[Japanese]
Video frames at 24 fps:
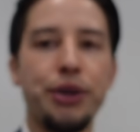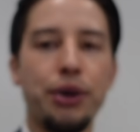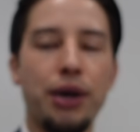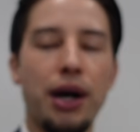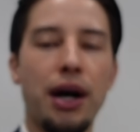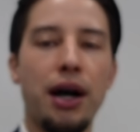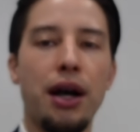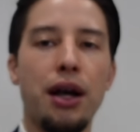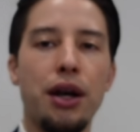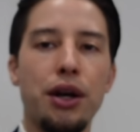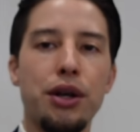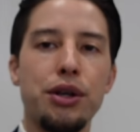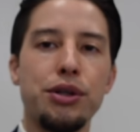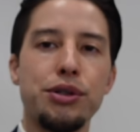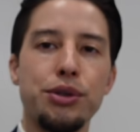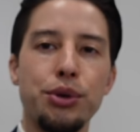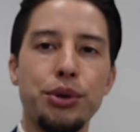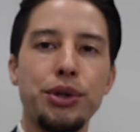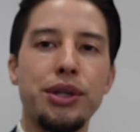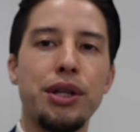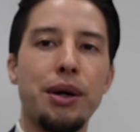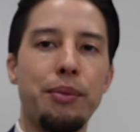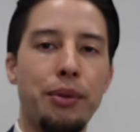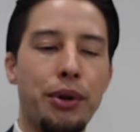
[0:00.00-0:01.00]
とか
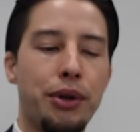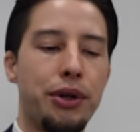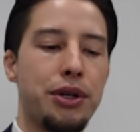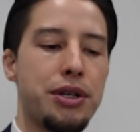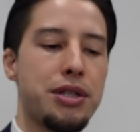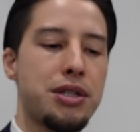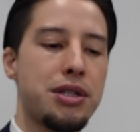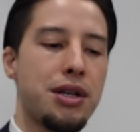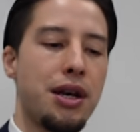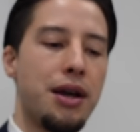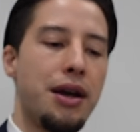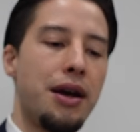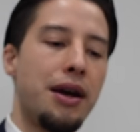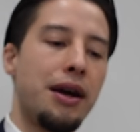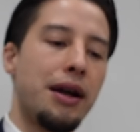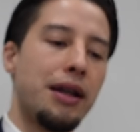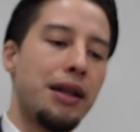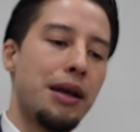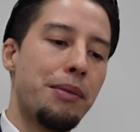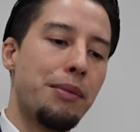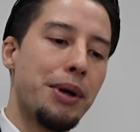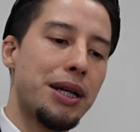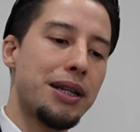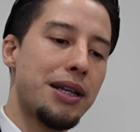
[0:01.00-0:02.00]
そういったものです
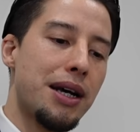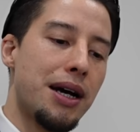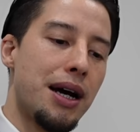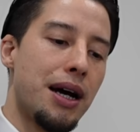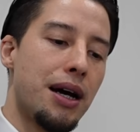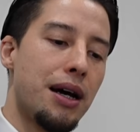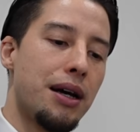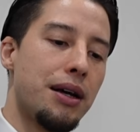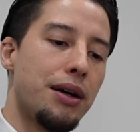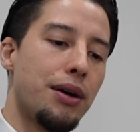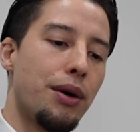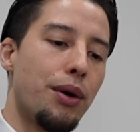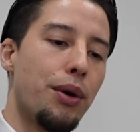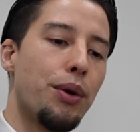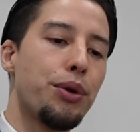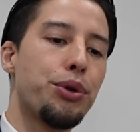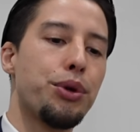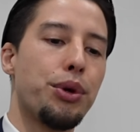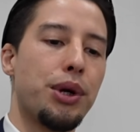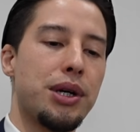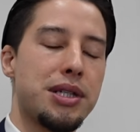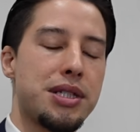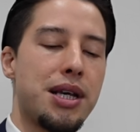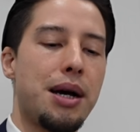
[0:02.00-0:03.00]
でまた
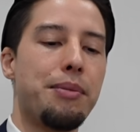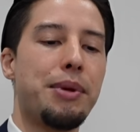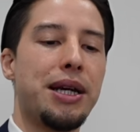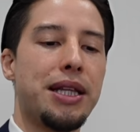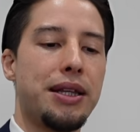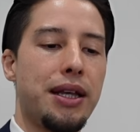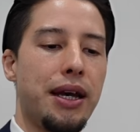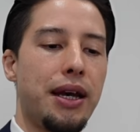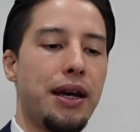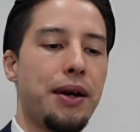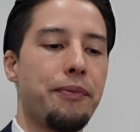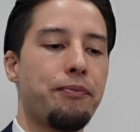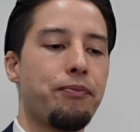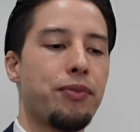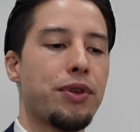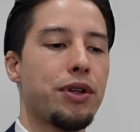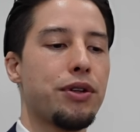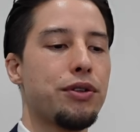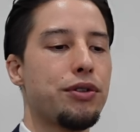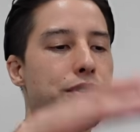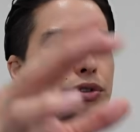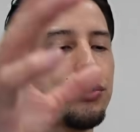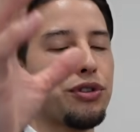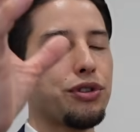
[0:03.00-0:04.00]
温度が冷めて
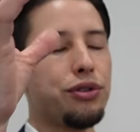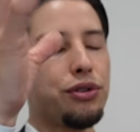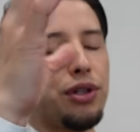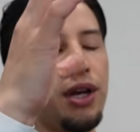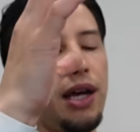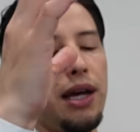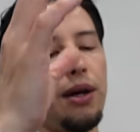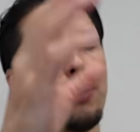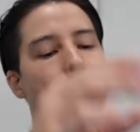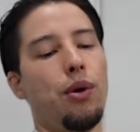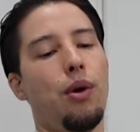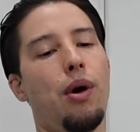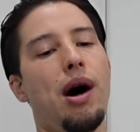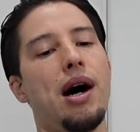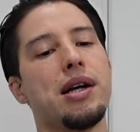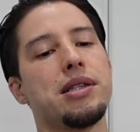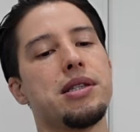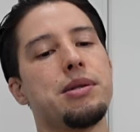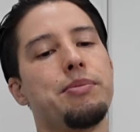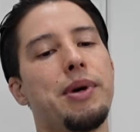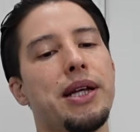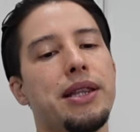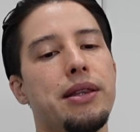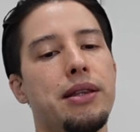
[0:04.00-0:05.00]
空中でこ
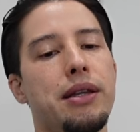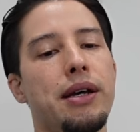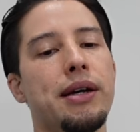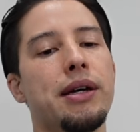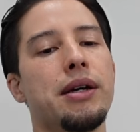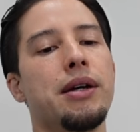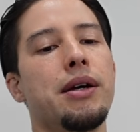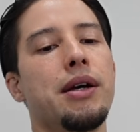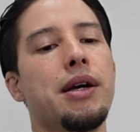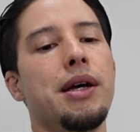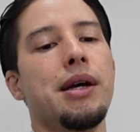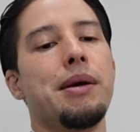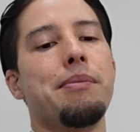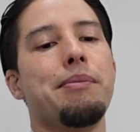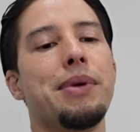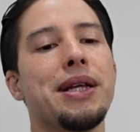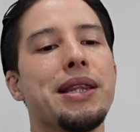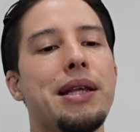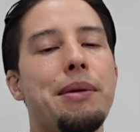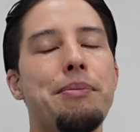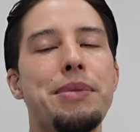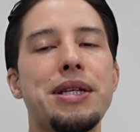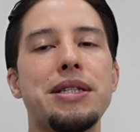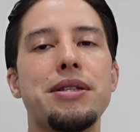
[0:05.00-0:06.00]
う集まって
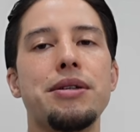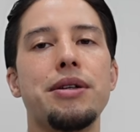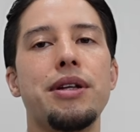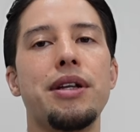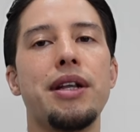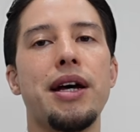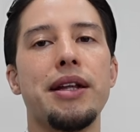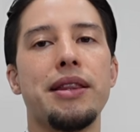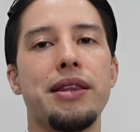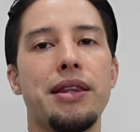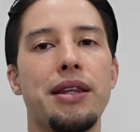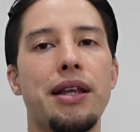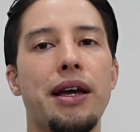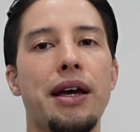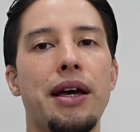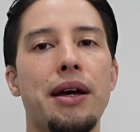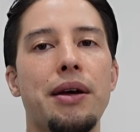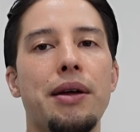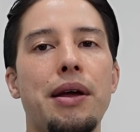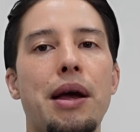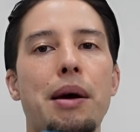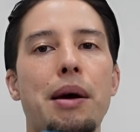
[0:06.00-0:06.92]
また水になって、